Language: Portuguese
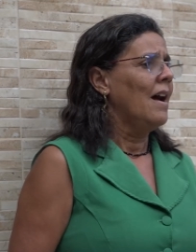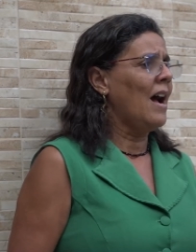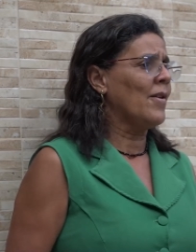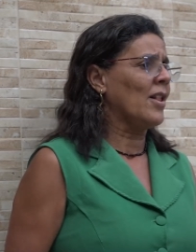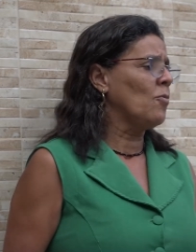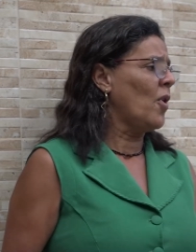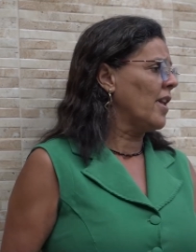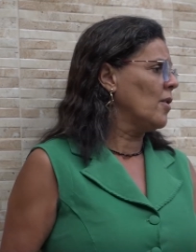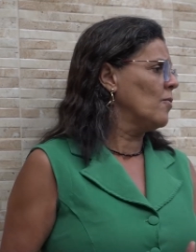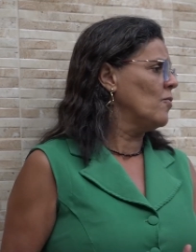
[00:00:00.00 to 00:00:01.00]
agora estou
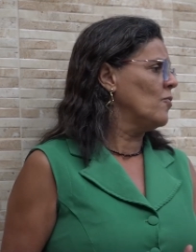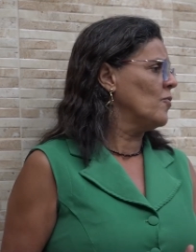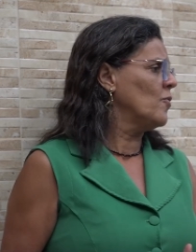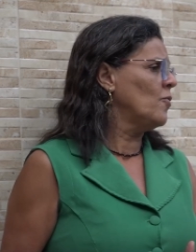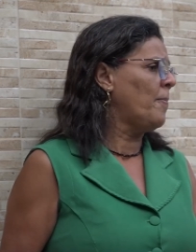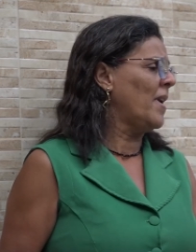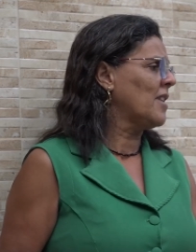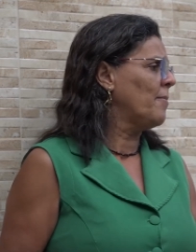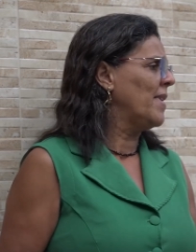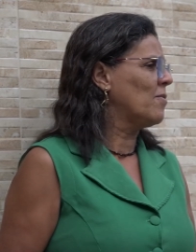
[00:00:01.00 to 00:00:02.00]
morando num,
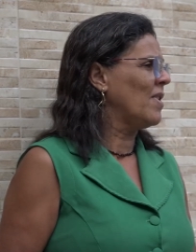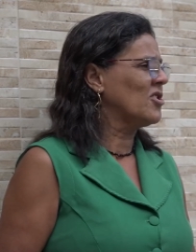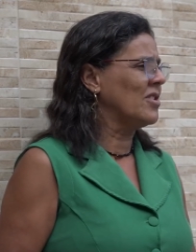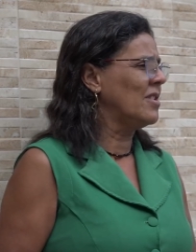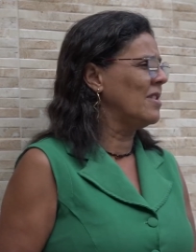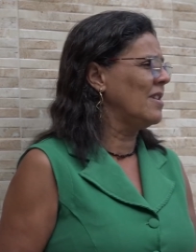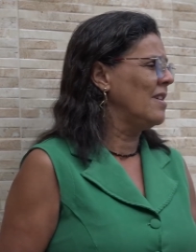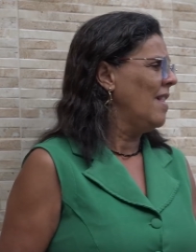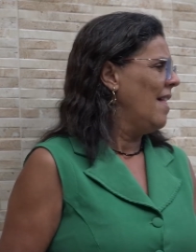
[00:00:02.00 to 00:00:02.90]
apartamento, acho que de